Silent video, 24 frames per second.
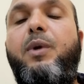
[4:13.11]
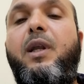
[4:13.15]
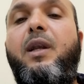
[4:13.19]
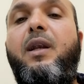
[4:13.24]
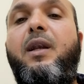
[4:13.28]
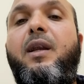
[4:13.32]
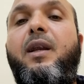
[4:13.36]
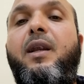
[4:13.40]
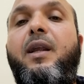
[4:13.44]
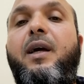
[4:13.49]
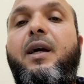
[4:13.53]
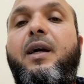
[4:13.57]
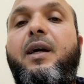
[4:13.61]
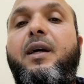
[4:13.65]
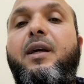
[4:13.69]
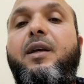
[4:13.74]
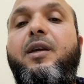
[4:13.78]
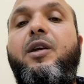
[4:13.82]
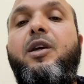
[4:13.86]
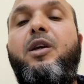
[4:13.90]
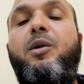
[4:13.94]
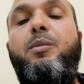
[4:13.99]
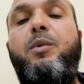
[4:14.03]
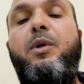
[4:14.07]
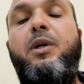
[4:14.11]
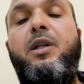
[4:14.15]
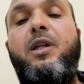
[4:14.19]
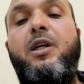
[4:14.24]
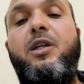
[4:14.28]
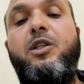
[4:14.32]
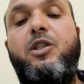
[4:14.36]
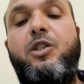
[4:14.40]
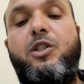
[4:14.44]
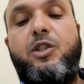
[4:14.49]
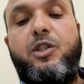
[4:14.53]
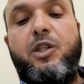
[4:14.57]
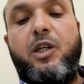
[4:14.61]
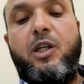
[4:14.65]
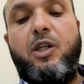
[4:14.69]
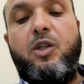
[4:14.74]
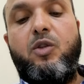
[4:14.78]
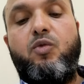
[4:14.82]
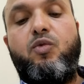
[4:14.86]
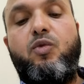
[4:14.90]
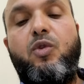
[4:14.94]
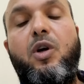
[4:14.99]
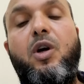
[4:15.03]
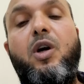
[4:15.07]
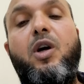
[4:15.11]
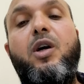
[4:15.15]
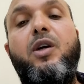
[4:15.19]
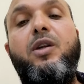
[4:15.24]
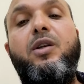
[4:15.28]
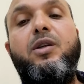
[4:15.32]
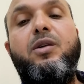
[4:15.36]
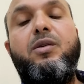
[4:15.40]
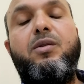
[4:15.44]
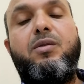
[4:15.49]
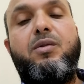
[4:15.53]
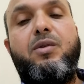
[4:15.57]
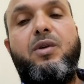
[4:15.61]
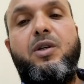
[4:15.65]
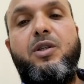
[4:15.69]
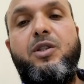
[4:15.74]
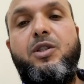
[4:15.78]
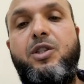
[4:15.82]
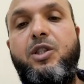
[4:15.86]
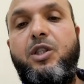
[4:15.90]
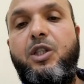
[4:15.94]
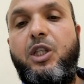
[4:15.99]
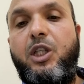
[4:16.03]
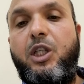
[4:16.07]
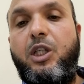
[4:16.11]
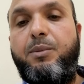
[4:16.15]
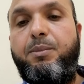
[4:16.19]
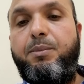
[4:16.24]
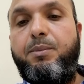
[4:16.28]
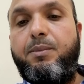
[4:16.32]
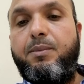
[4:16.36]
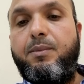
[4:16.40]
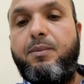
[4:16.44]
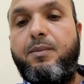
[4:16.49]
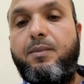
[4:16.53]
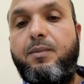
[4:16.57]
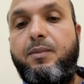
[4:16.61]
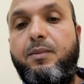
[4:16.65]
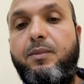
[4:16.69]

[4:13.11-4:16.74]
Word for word: بالله من الشيطان الرجيم